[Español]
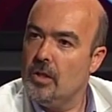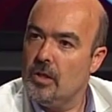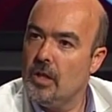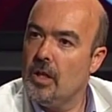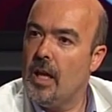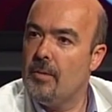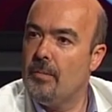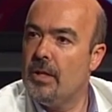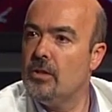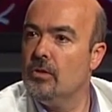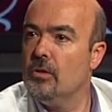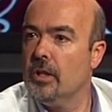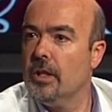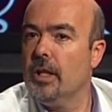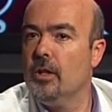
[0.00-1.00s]
sí, además
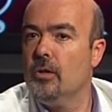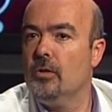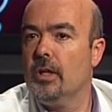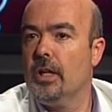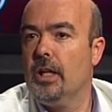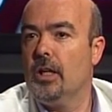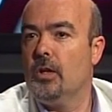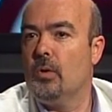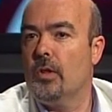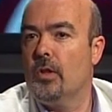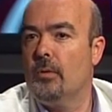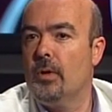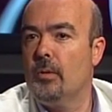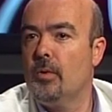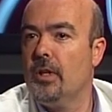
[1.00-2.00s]
yo creo que cuando
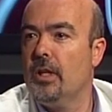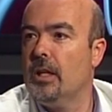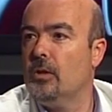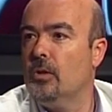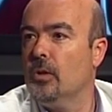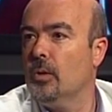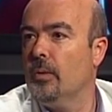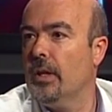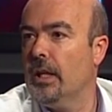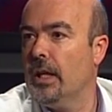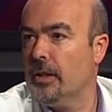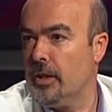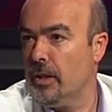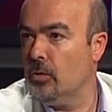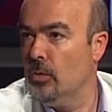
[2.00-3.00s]
hablamos de la Córdoba de
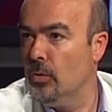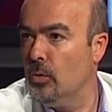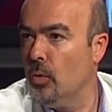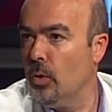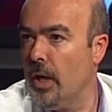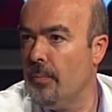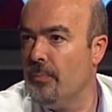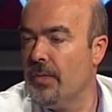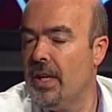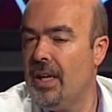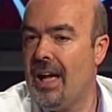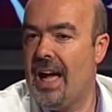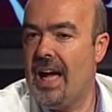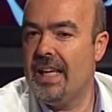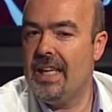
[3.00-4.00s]
las tres culturas,
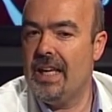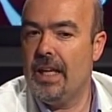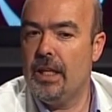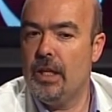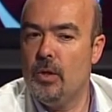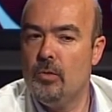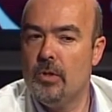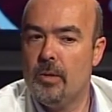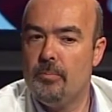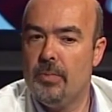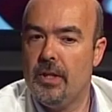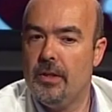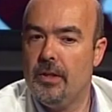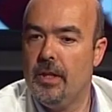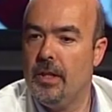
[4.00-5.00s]
hay ahí una
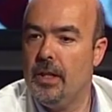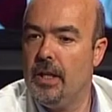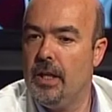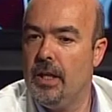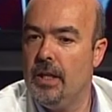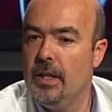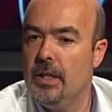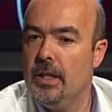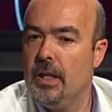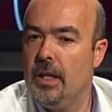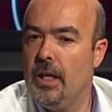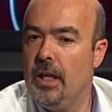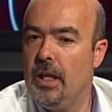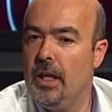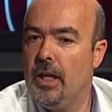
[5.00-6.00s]
especie de,
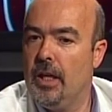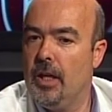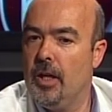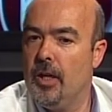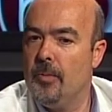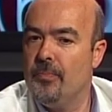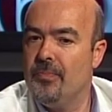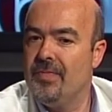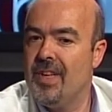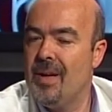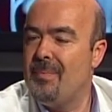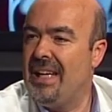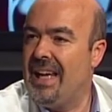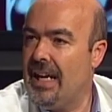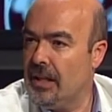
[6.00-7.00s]
eh, de
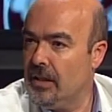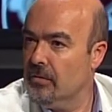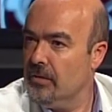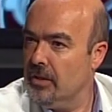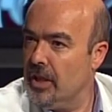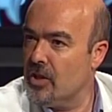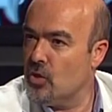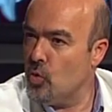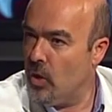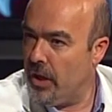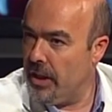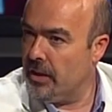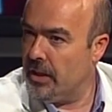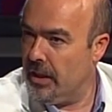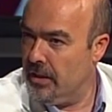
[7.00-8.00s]
pilar que
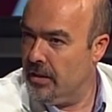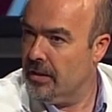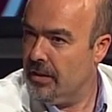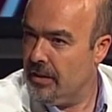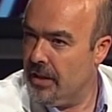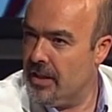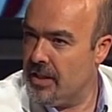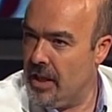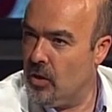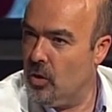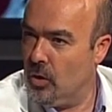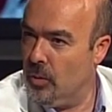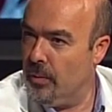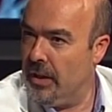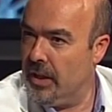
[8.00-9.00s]
sujeta esa
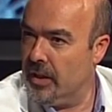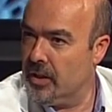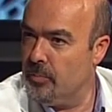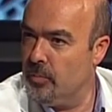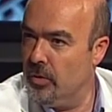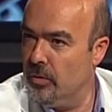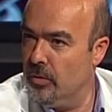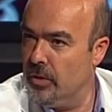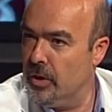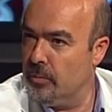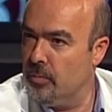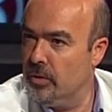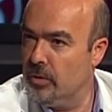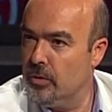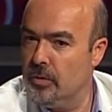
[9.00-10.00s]
Córdoba de las
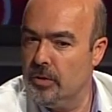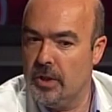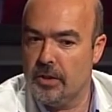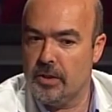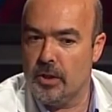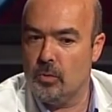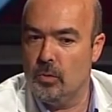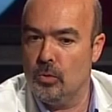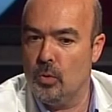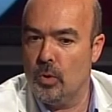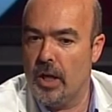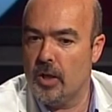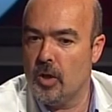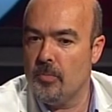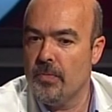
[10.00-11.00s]
tres,
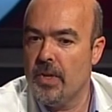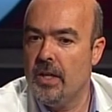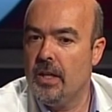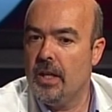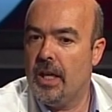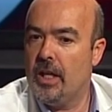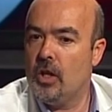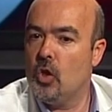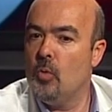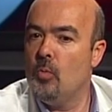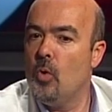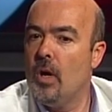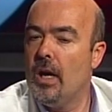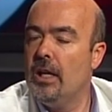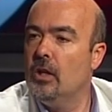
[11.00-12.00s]
culturas, ¿no? Es
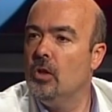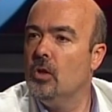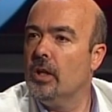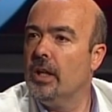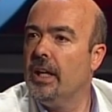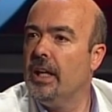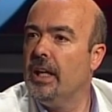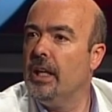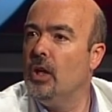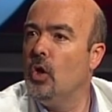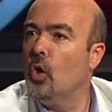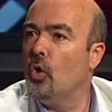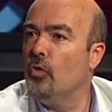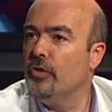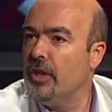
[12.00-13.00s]
como algo que
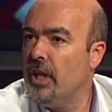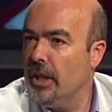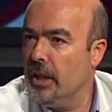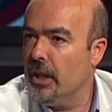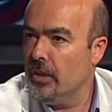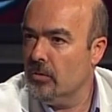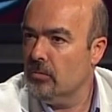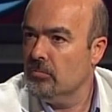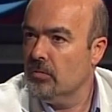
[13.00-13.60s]
lo contiene, ¿no?